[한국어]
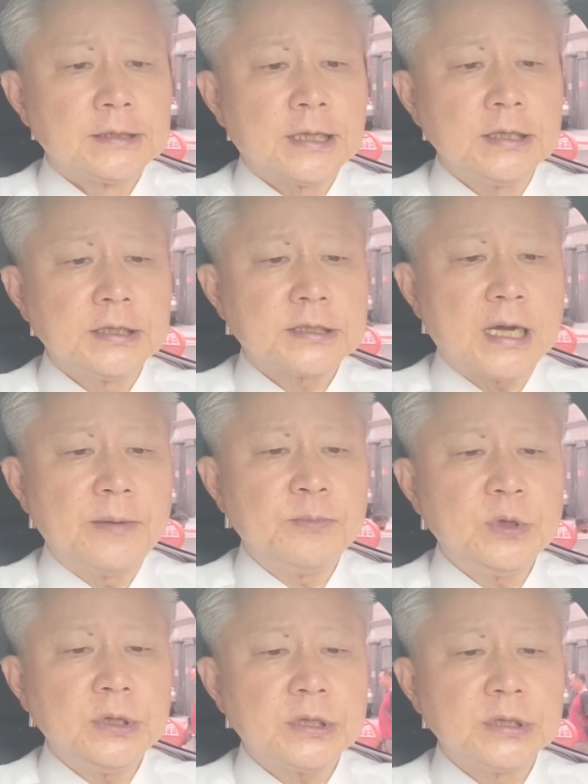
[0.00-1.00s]
자, 이어서
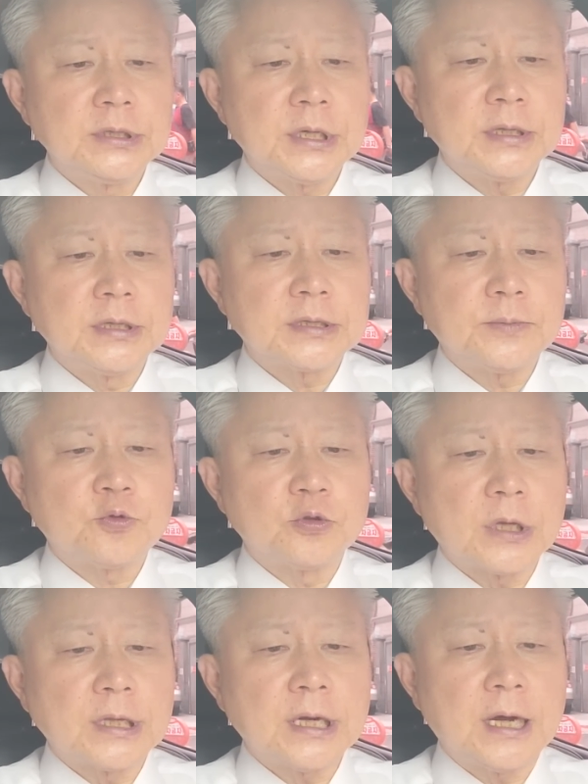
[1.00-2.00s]
한미 전쟁 연습
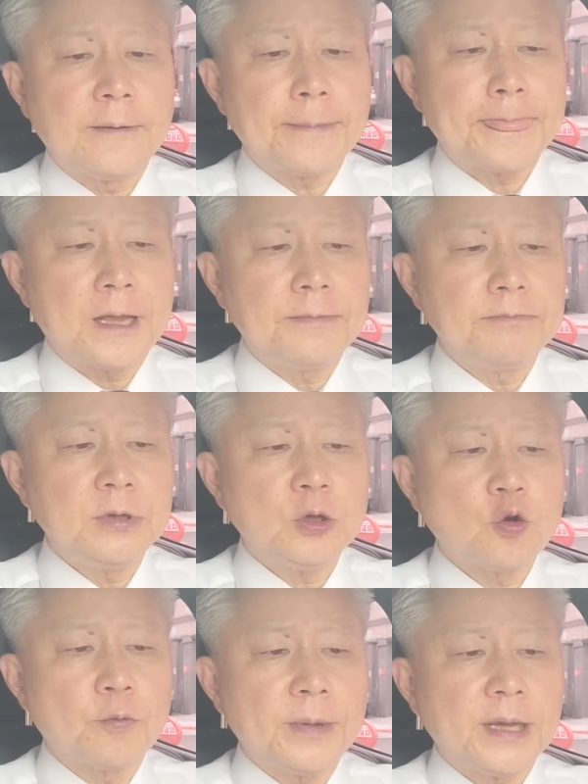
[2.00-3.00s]
중단하라,
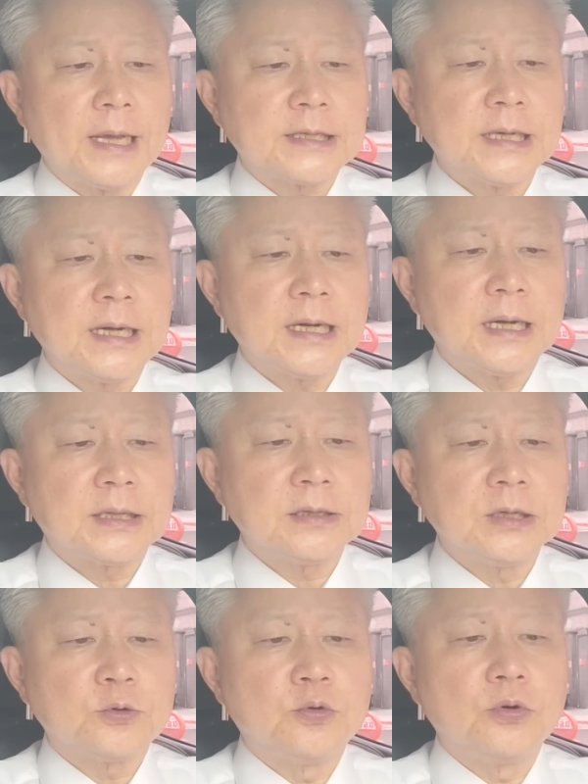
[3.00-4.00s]
한미 동맹 해체하라
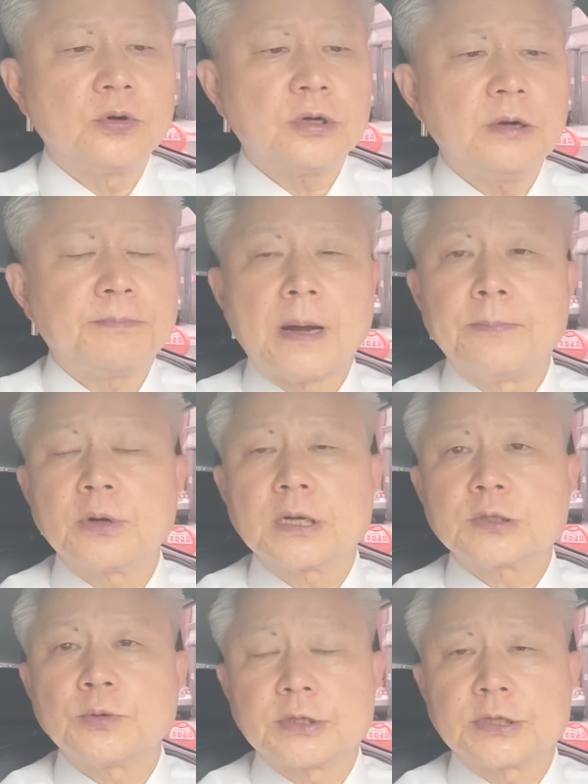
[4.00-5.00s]
등의 구호를
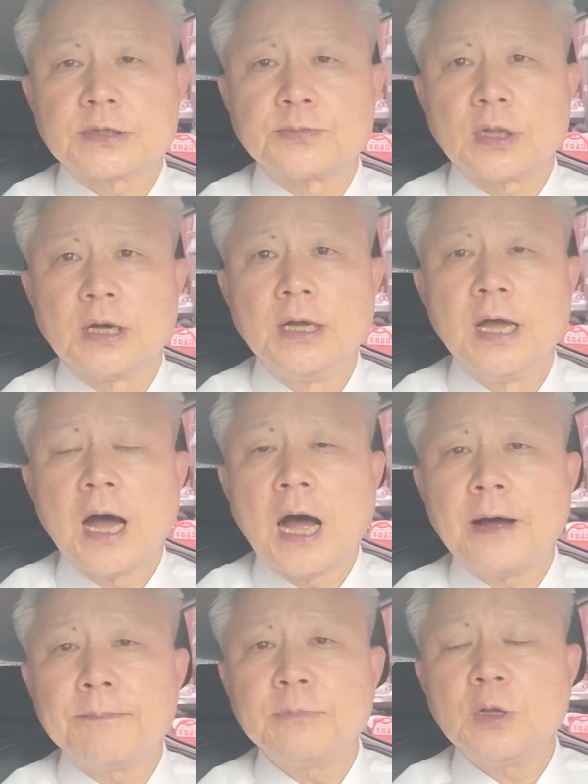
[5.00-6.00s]
반복할수외었습니다
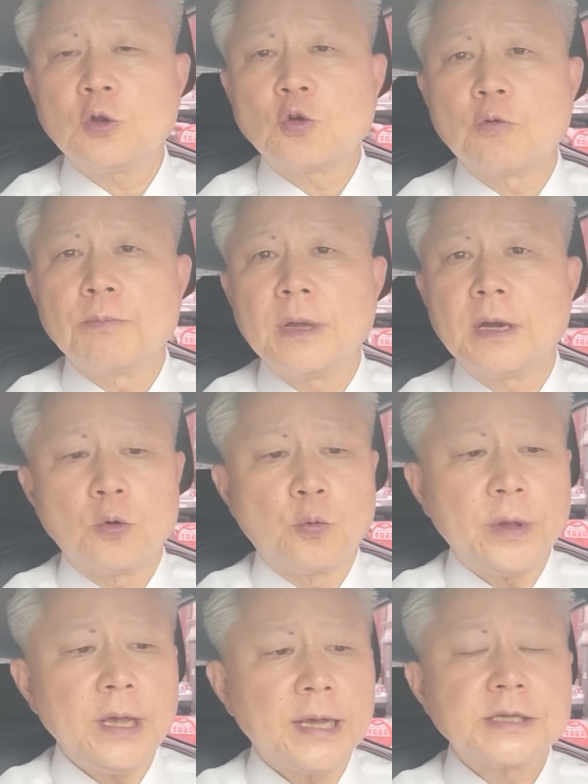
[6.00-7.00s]
한미 동맹을
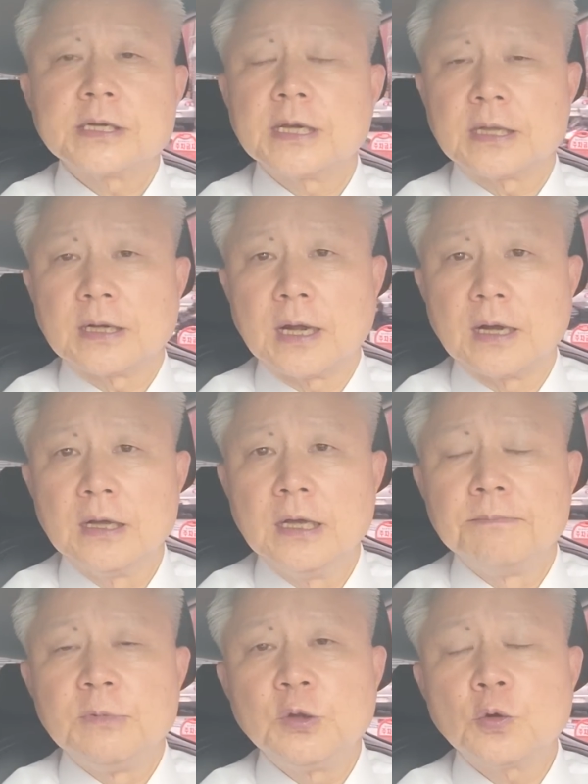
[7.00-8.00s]
왜 해체해야 되나?
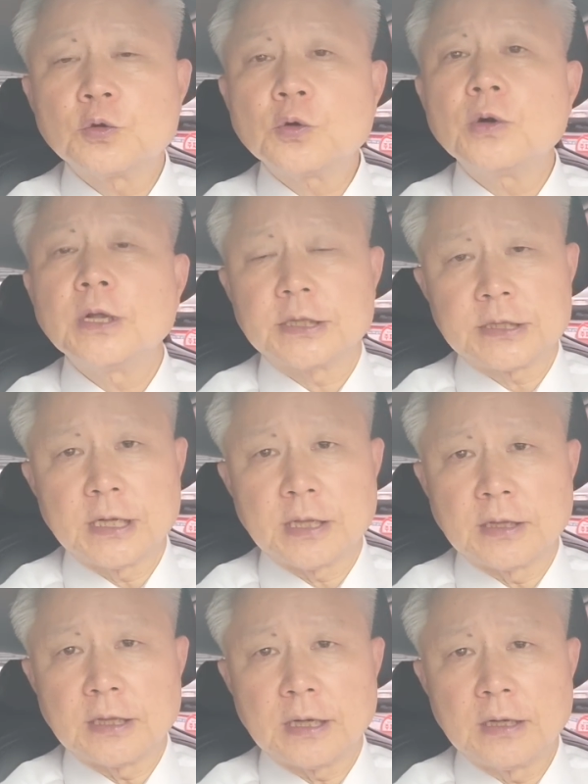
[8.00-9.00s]
민노총을
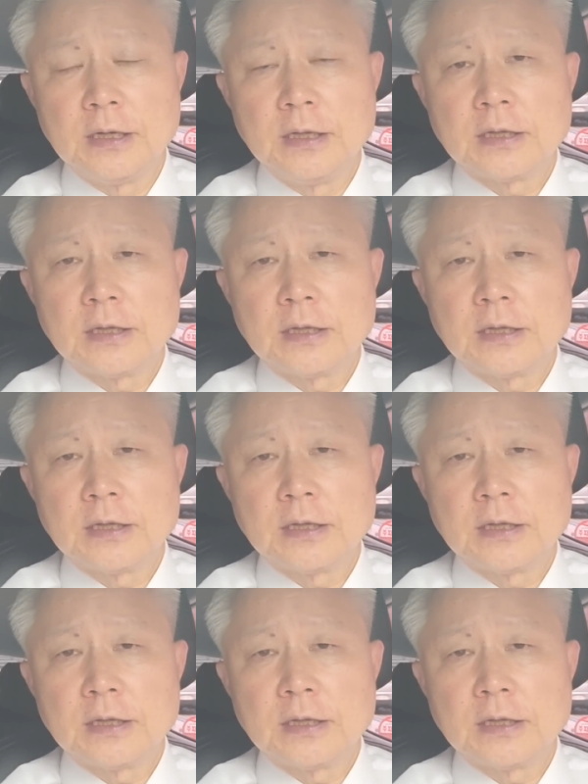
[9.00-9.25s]
해체해야 된다.